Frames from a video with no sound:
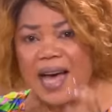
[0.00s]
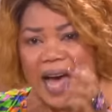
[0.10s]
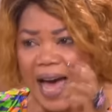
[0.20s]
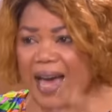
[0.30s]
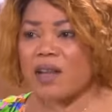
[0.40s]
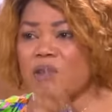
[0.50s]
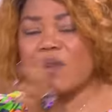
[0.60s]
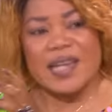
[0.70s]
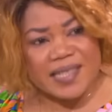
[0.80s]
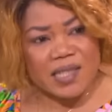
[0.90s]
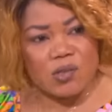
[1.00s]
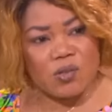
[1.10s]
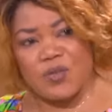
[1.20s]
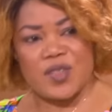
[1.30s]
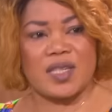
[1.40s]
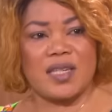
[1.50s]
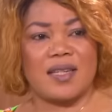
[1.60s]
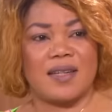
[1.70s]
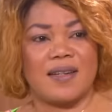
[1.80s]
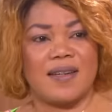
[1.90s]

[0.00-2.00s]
Arrête de rester sur le oh, Il a raison, ce